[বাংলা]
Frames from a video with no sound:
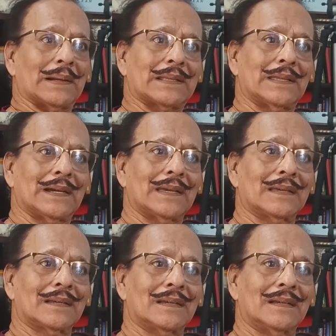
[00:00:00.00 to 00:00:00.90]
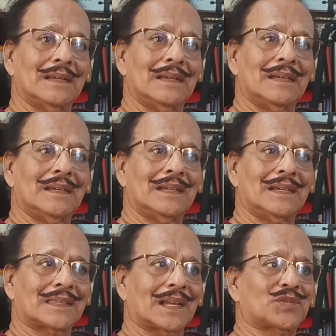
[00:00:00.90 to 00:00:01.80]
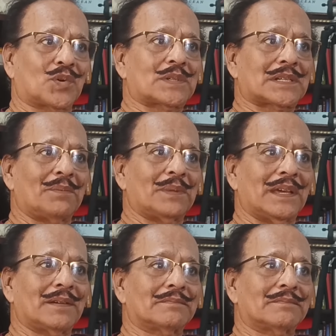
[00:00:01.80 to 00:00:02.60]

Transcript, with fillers: পাল্টে দেয় তার চোখের সামনে